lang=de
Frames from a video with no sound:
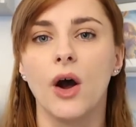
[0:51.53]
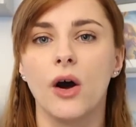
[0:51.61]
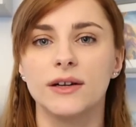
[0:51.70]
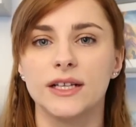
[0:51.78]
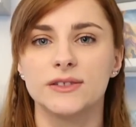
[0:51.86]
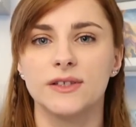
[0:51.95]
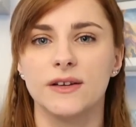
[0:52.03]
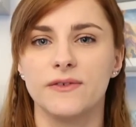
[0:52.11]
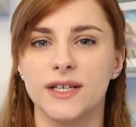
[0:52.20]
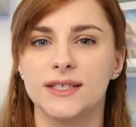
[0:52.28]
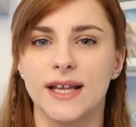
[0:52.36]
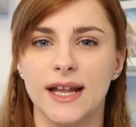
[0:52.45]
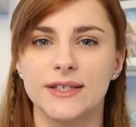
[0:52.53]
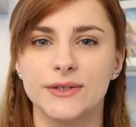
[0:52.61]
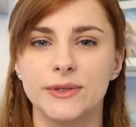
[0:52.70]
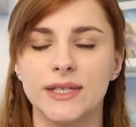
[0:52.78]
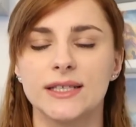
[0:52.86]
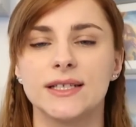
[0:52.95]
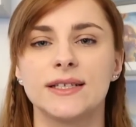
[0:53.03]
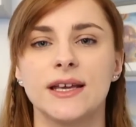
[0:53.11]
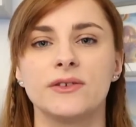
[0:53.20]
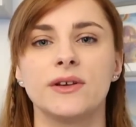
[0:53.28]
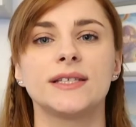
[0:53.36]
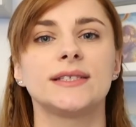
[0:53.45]
Und deswegen finde ich es ganz gut, dass
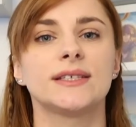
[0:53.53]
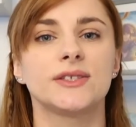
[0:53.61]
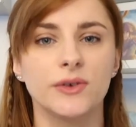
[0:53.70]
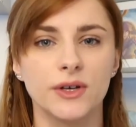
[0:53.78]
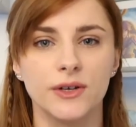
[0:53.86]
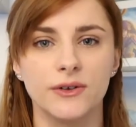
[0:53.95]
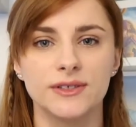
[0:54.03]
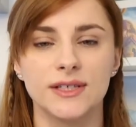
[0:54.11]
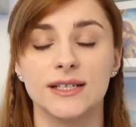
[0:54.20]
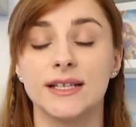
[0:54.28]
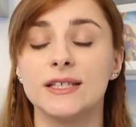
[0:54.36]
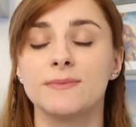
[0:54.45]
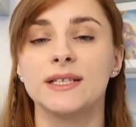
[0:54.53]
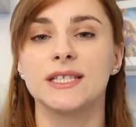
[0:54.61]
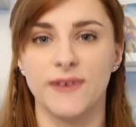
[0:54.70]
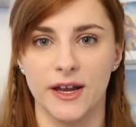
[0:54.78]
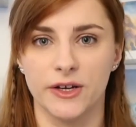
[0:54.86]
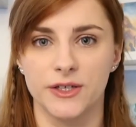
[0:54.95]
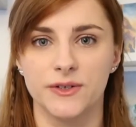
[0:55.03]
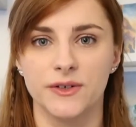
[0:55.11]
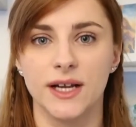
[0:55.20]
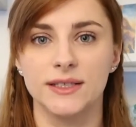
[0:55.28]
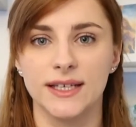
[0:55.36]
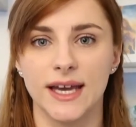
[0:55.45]
Nintendo es jetzt so gelöst hat, dass man zwei
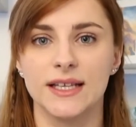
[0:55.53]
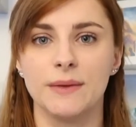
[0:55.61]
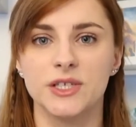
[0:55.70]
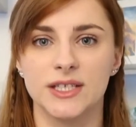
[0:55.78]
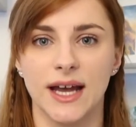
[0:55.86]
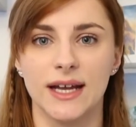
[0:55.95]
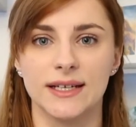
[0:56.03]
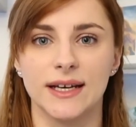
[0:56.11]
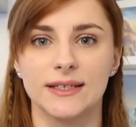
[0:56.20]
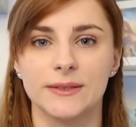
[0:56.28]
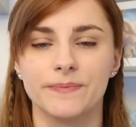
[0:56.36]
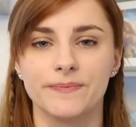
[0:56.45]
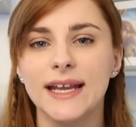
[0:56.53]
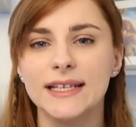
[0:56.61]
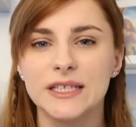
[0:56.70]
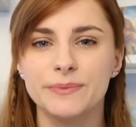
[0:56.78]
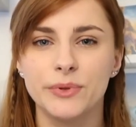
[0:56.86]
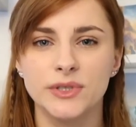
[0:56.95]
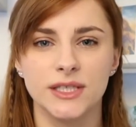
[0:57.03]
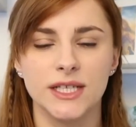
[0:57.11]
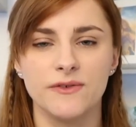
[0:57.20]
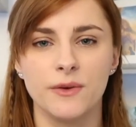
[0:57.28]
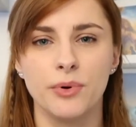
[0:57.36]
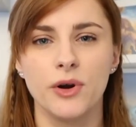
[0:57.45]
Controller direkt am Start hat. Der nächste
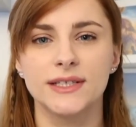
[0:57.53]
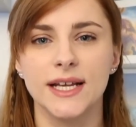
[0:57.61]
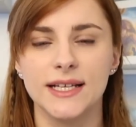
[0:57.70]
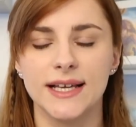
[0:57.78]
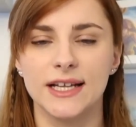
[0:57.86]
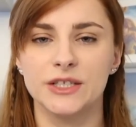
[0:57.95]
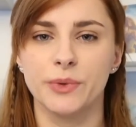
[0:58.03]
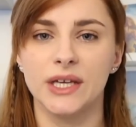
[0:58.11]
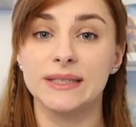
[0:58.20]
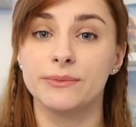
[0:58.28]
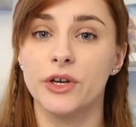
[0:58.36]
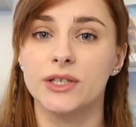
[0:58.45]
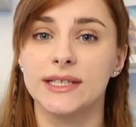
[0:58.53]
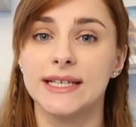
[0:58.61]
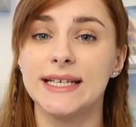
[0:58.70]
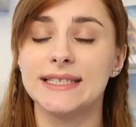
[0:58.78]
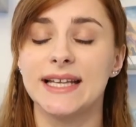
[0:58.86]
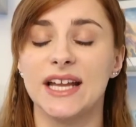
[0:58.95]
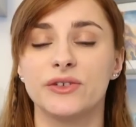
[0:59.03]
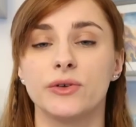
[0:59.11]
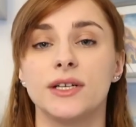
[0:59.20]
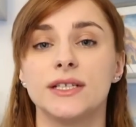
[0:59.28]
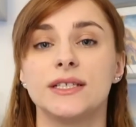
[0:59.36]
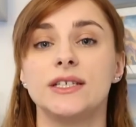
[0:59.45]
positive Punkt, den ich ansprechen möchte, ist
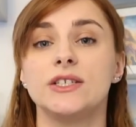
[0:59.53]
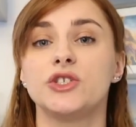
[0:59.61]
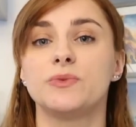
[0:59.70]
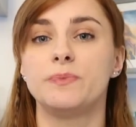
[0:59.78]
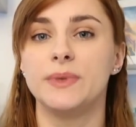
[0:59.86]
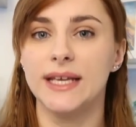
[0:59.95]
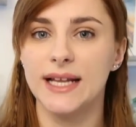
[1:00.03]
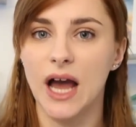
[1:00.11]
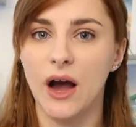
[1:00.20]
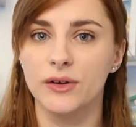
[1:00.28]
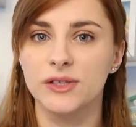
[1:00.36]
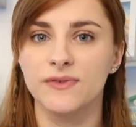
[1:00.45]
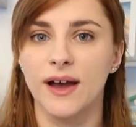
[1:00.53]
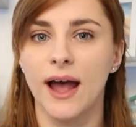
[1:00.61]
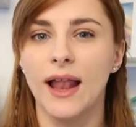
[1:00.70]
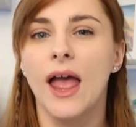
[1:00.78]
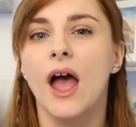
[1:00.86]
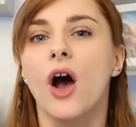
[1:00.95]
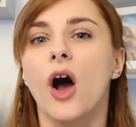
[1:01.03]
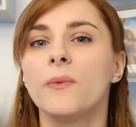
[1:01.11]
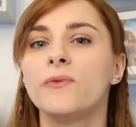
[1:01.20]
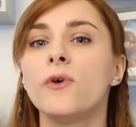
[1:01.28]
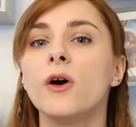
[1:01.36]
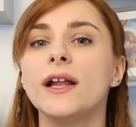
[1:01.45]
natürlich die Spieleauswahl.
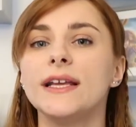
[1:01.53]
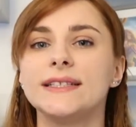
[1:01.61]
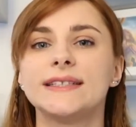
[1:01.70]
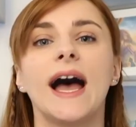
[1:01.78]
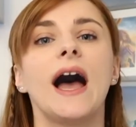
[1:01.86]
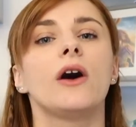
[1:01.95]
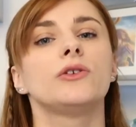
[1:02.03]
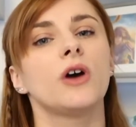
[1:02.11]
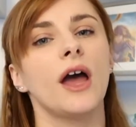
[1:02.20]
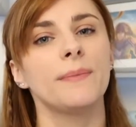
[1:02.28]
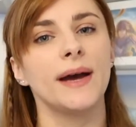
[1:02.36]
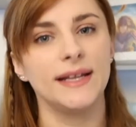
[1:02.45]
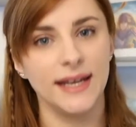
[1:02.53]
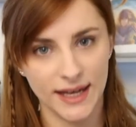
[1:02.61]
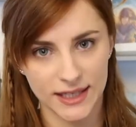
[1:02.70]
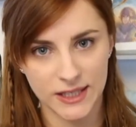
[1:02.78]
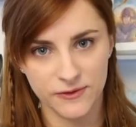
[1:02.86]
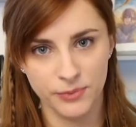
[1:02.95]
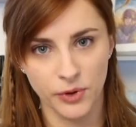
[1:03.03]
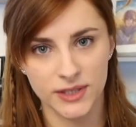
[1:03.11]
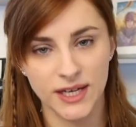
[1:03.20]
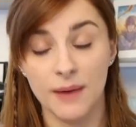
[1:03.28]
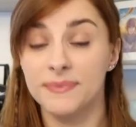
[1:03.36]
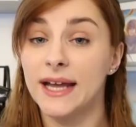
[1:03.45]
Obwohl ich da auch noch ein paar Negativpunkte habe.